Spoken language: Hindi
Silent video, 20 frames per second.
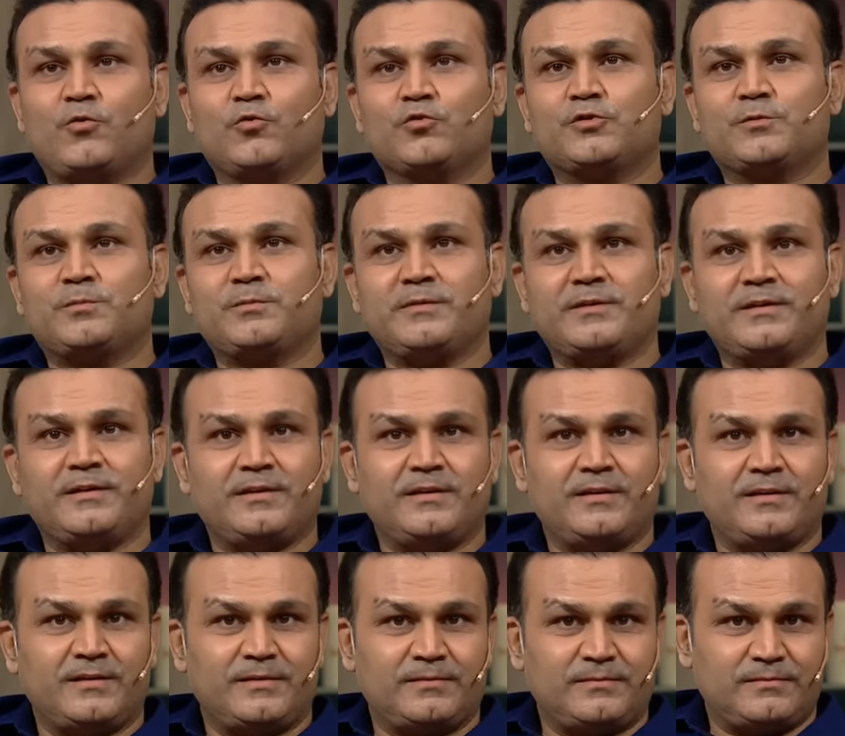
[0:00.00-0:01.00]

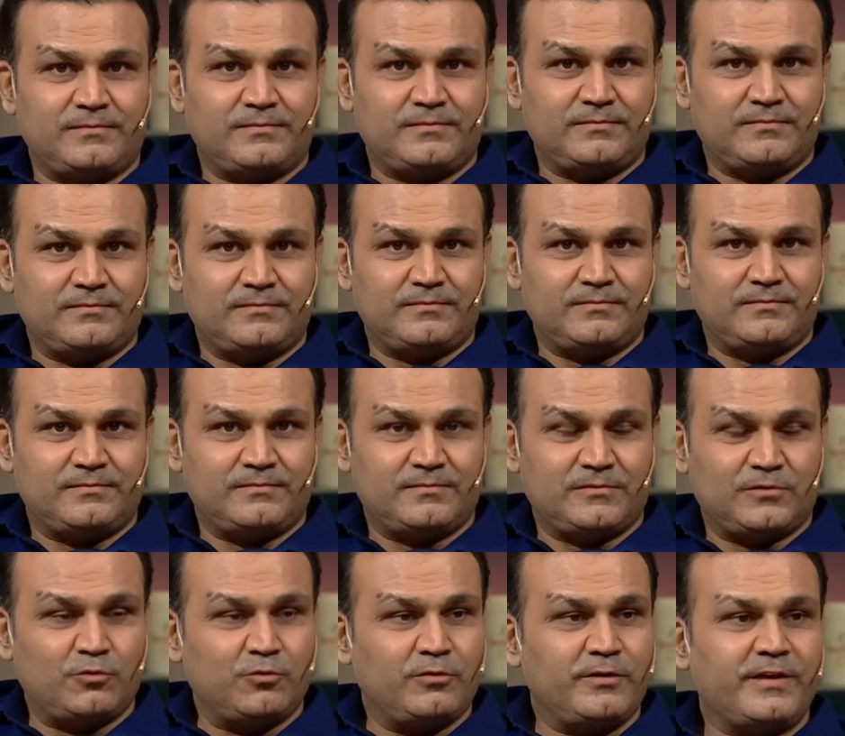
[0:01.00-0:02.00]
उसमें
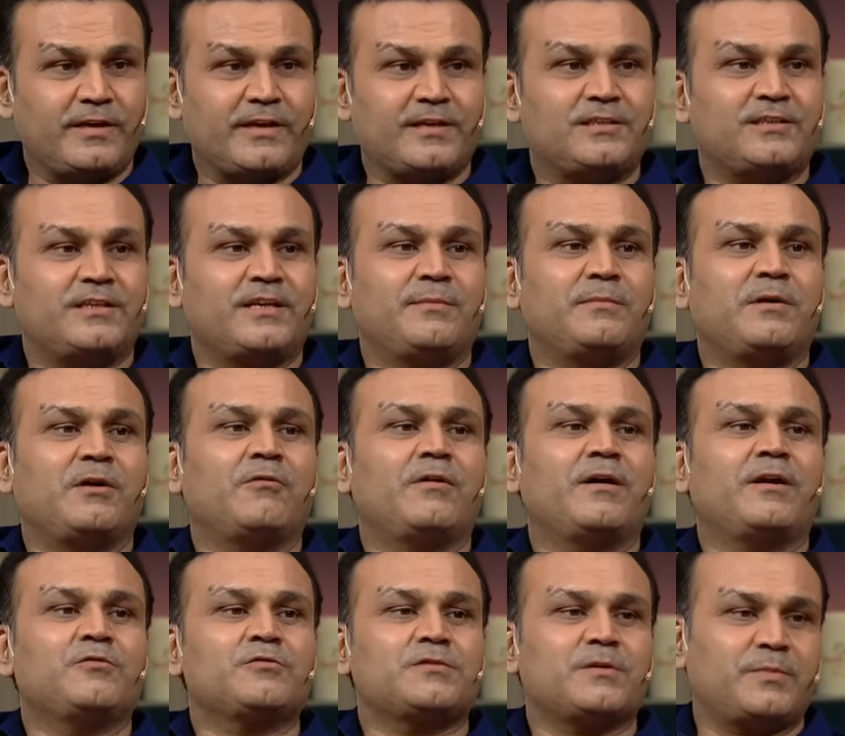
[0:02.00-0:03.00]
दुनिया के जितने
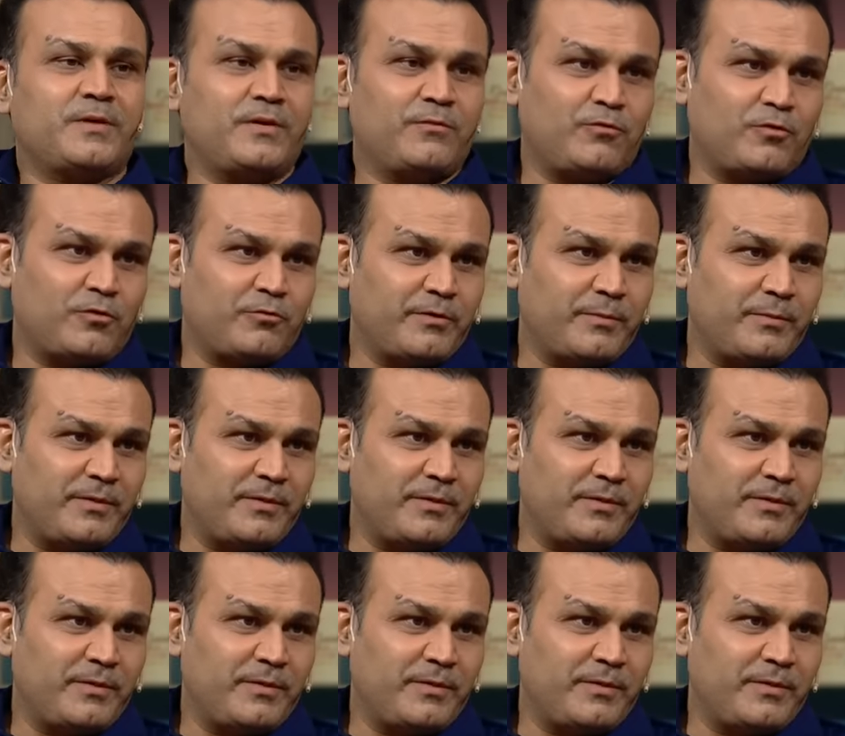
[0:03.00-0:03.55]
भगवान हैं उन सबकी फोटोएं